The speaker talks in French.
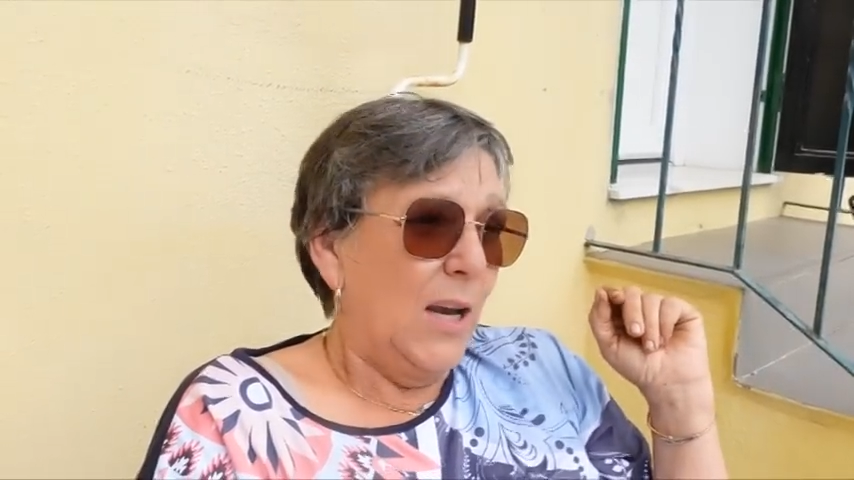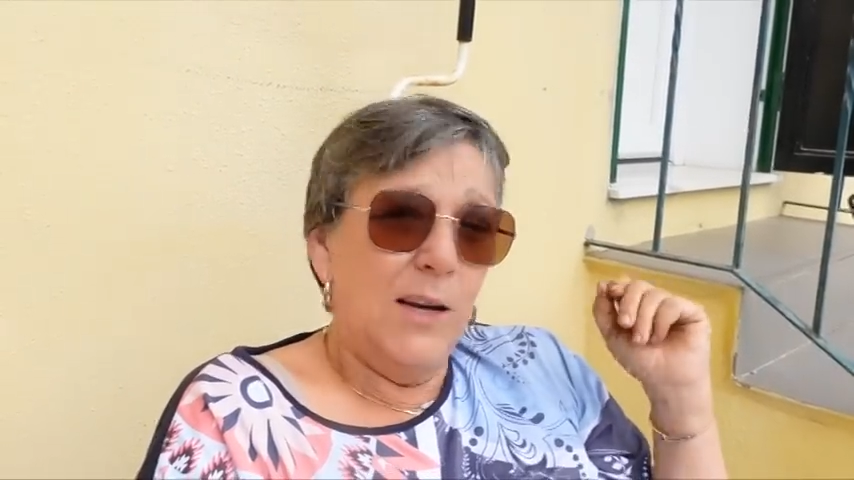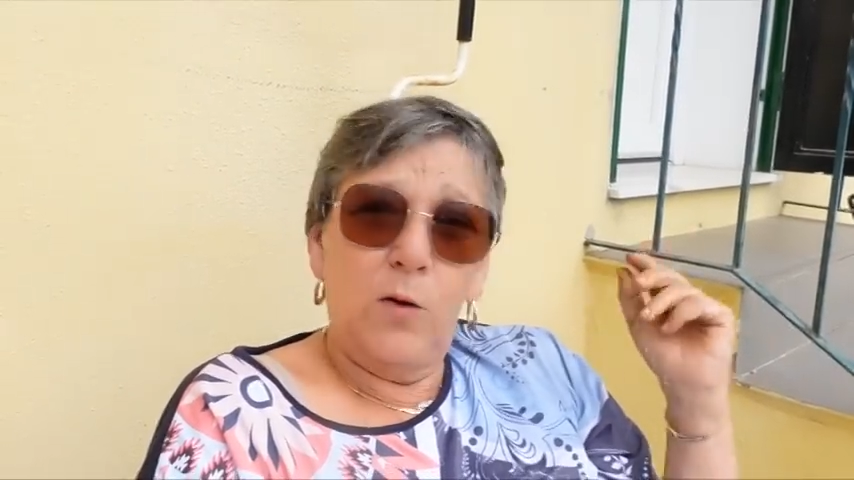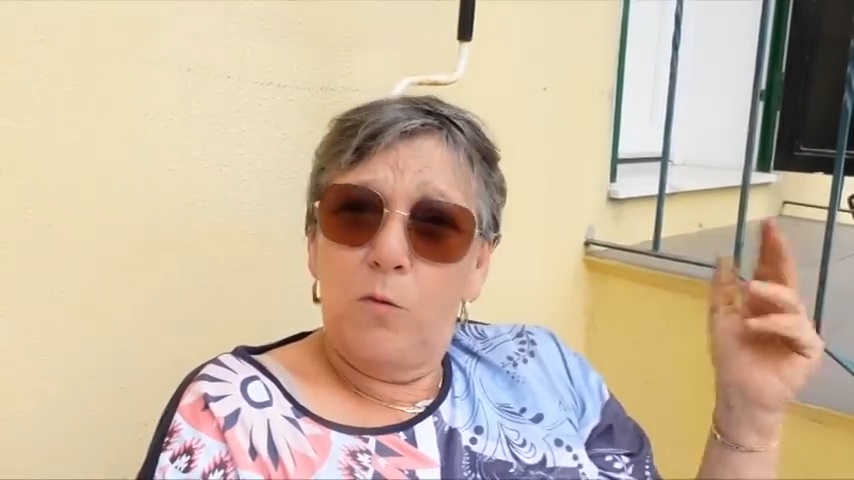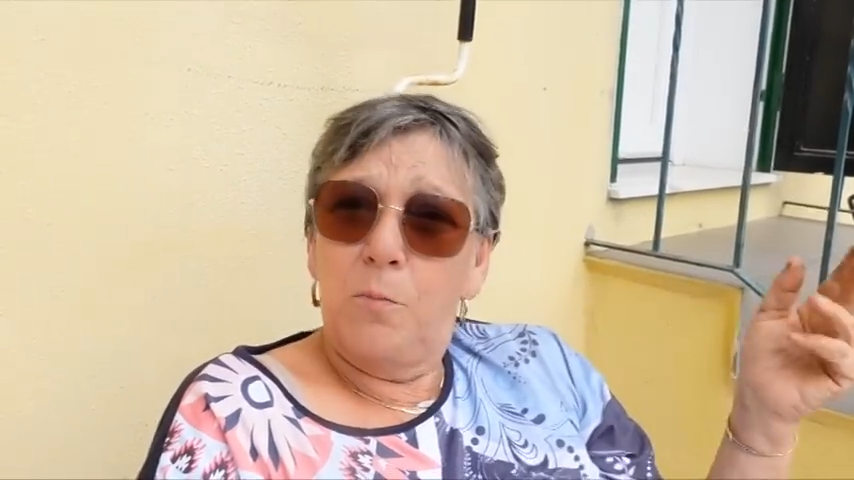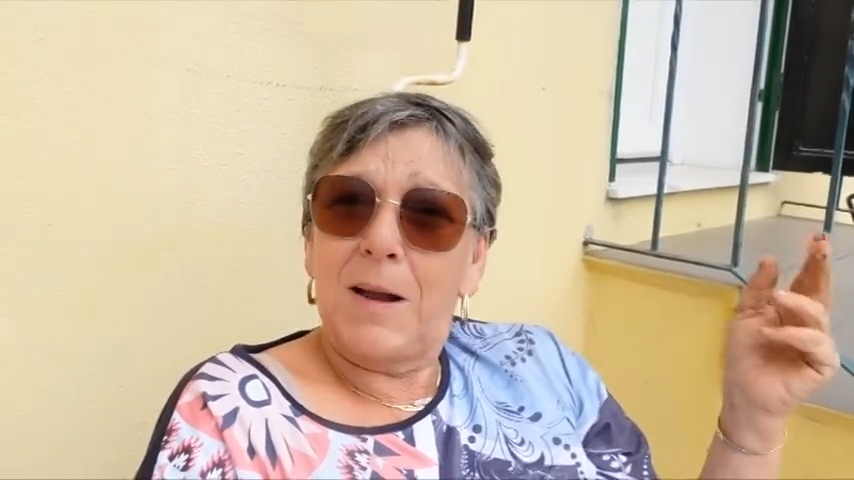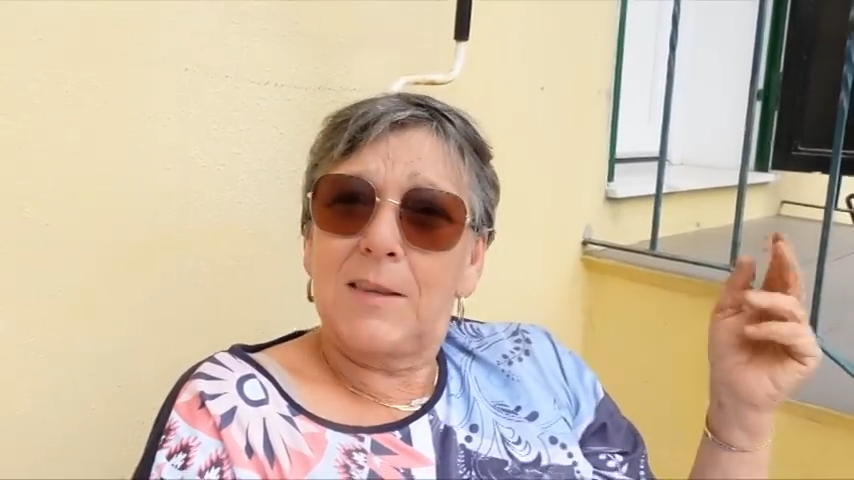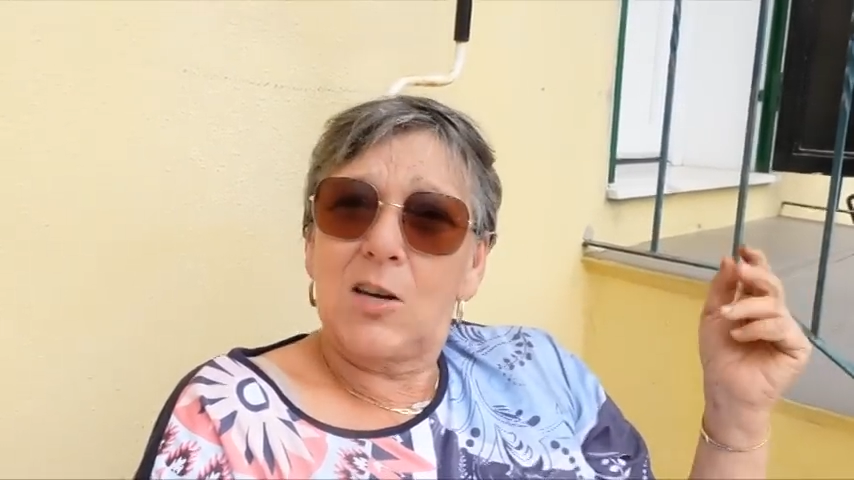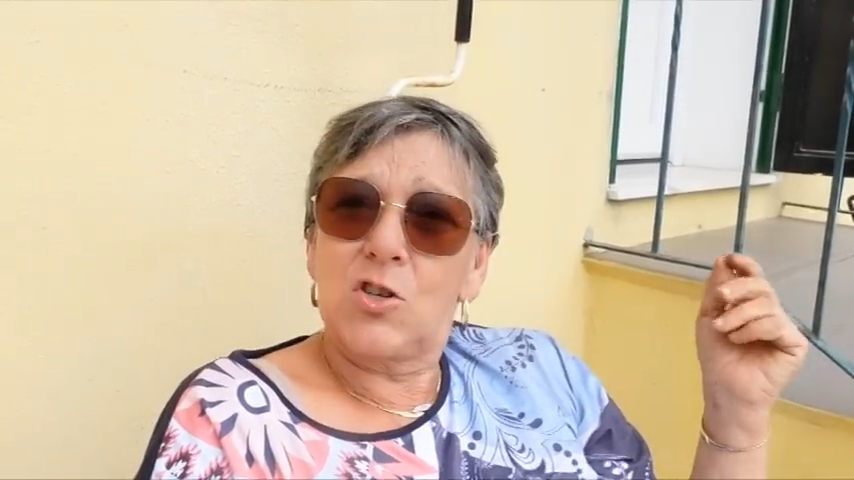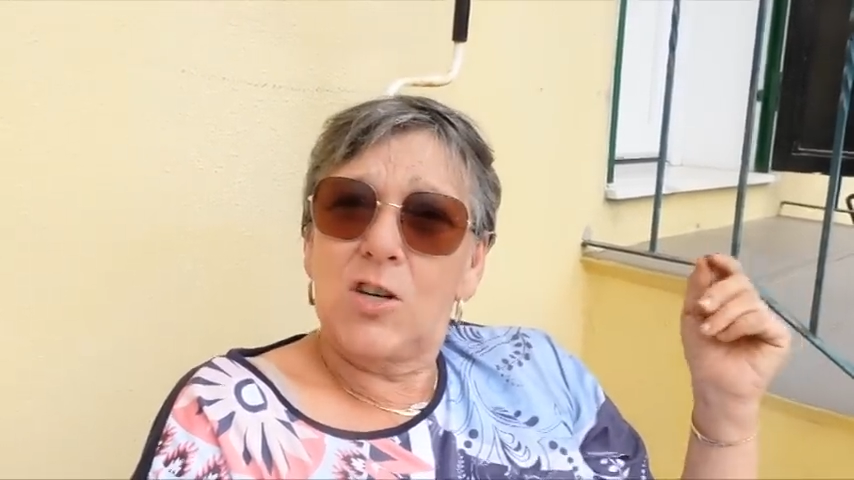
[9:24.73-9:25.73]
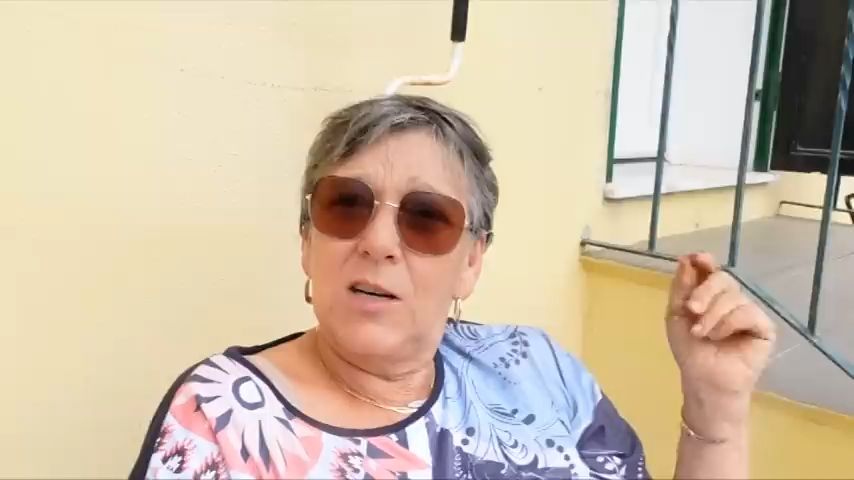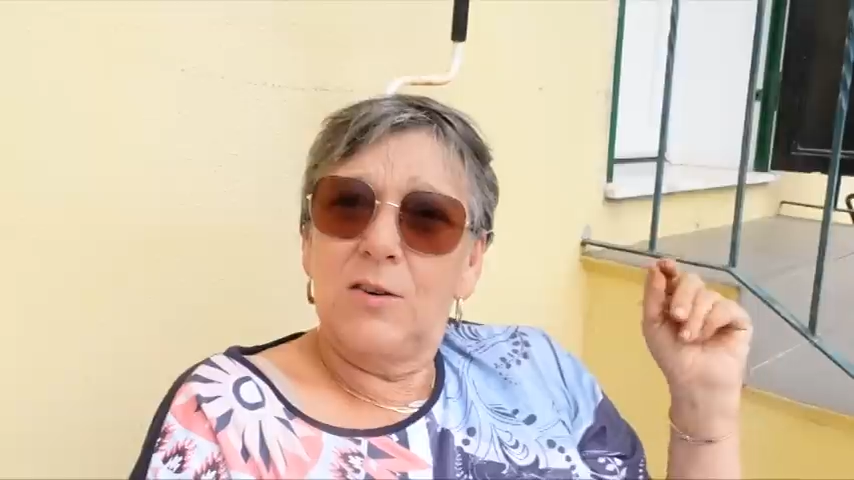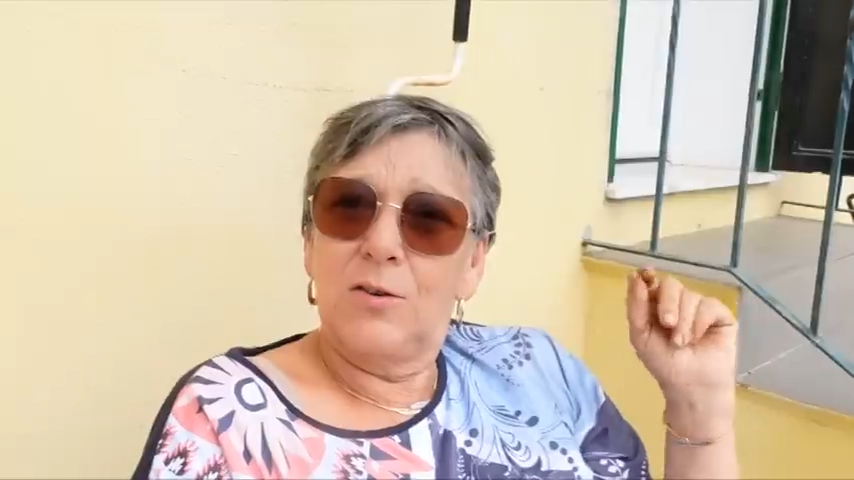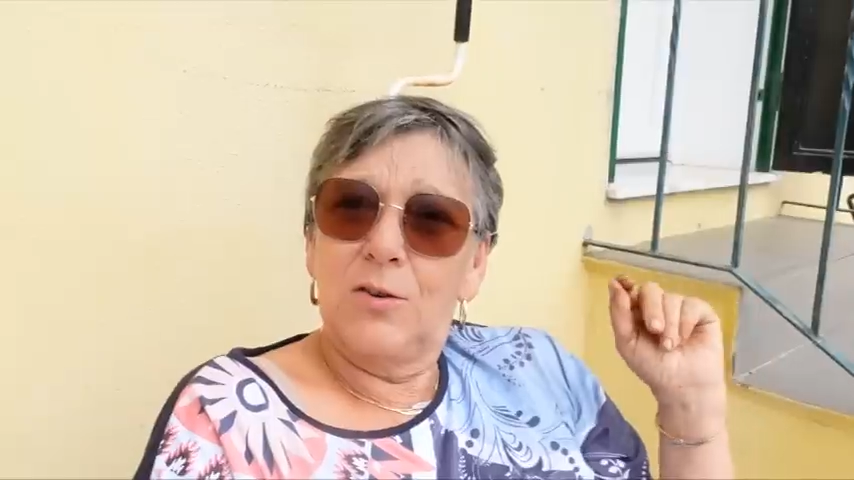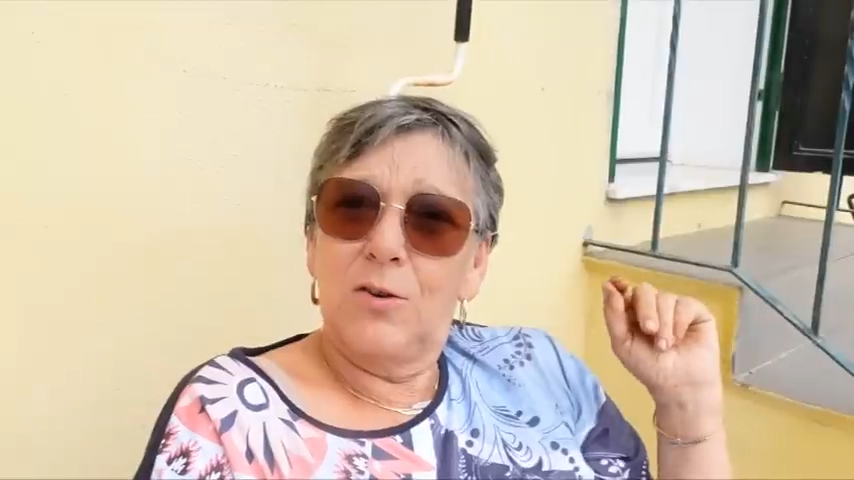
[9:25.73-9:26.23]
et de vous partager
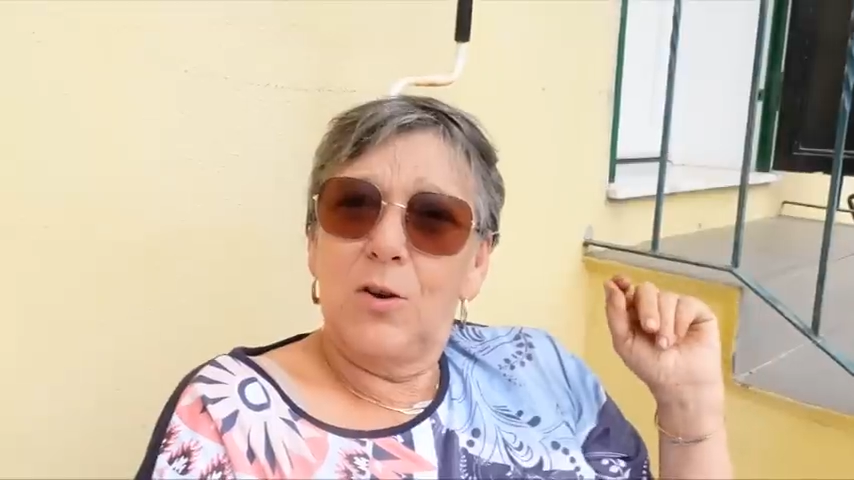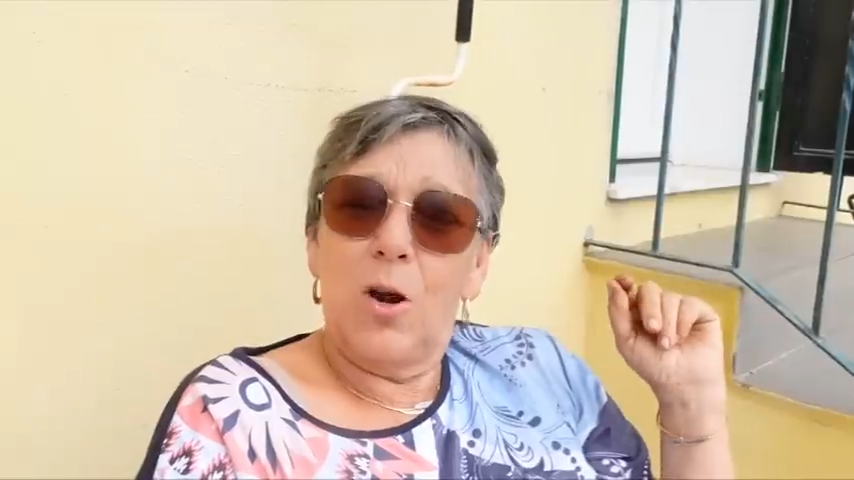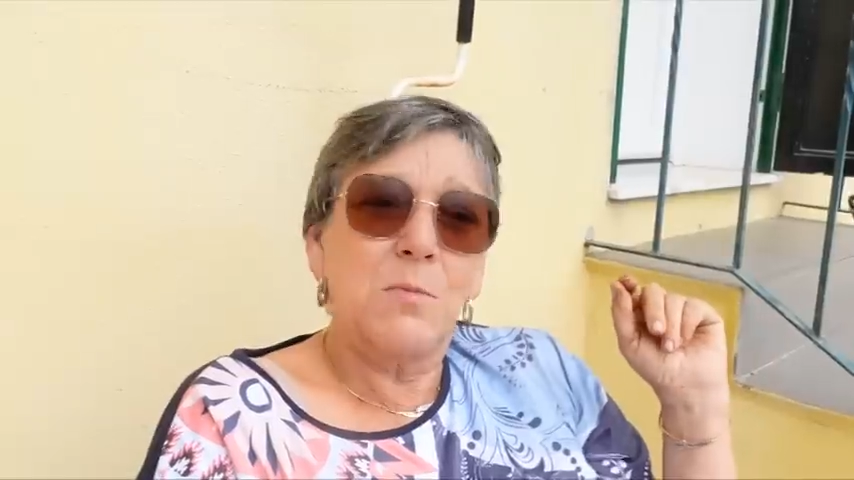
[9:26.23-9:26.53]
un